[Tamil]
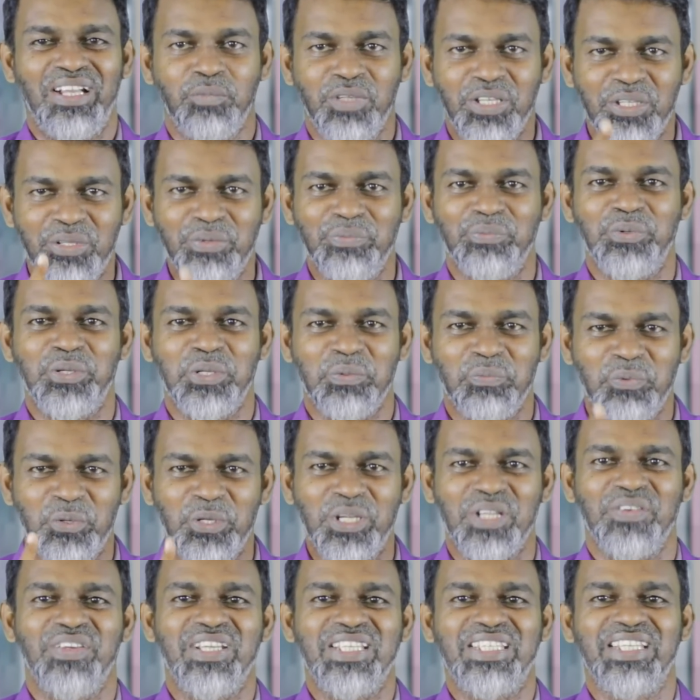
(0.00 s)
மீண்டும் ஒரு
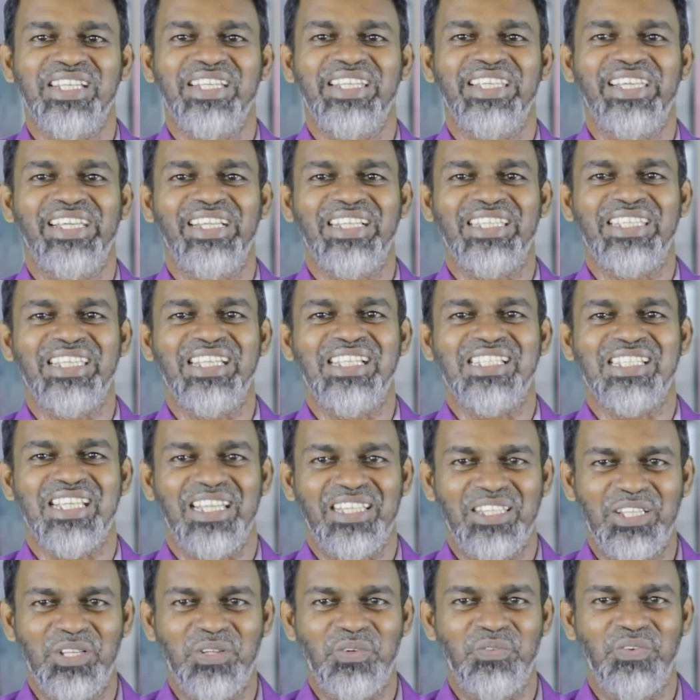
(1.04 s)
மோட்டிவேஷன் நிகழ்ச்சியில்
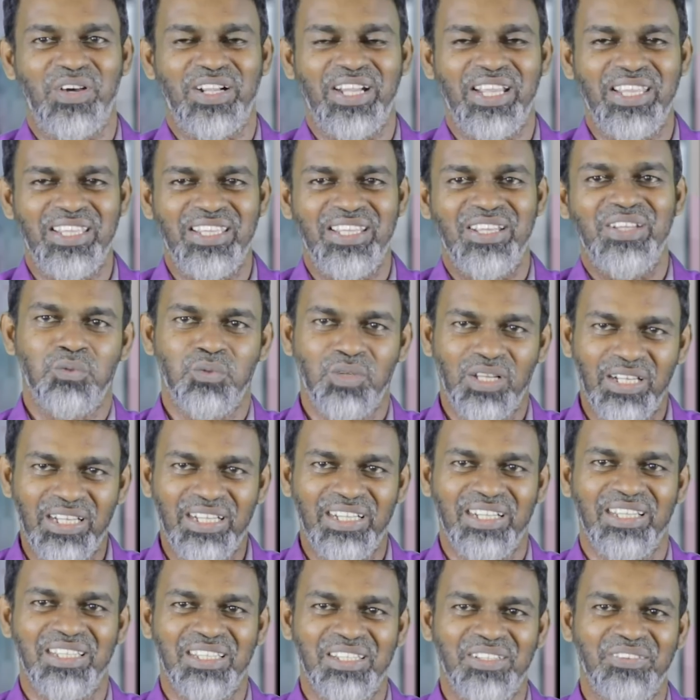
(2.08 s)
சந்திக்கும் வரை
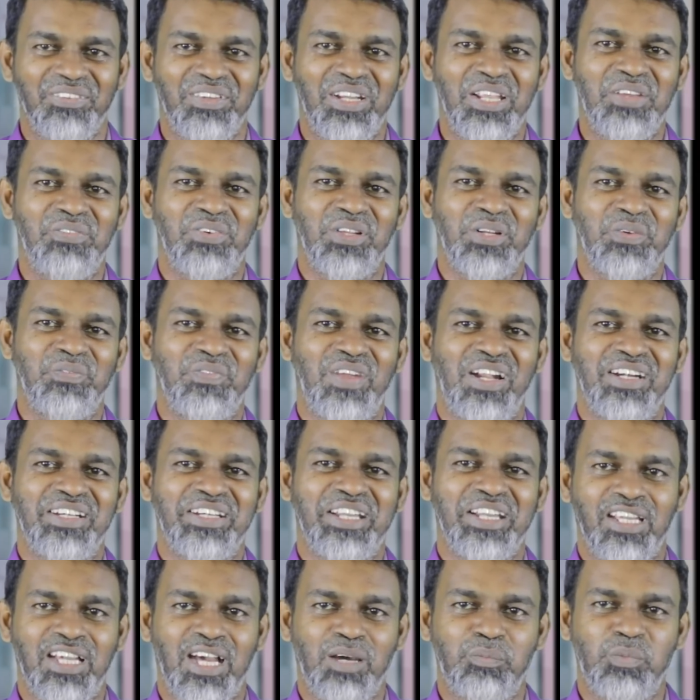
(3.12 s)
உங்களிலிருந்து விடைபெறும்
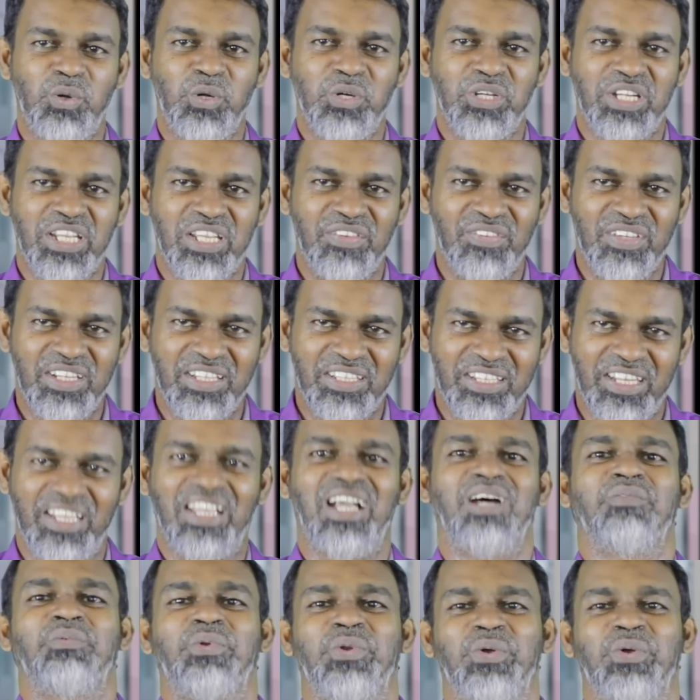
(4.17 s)
நான் டிகா ப்ரோ டிவி டிகா